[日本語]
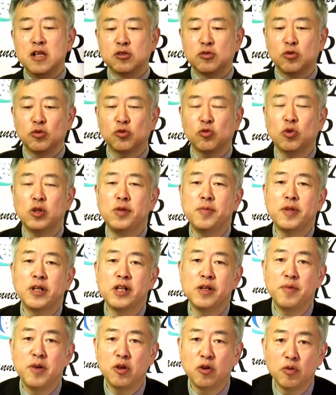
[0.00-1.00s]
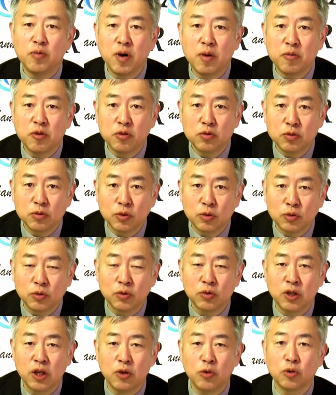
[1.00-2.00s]
その取り決めを守るこ
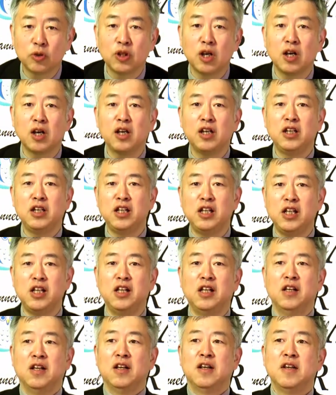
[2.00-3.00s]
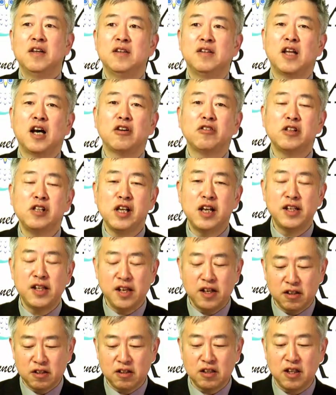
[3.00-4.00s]
とでお互いに殴り合い
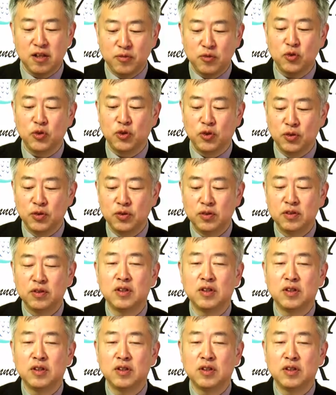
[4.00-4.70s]
であっても、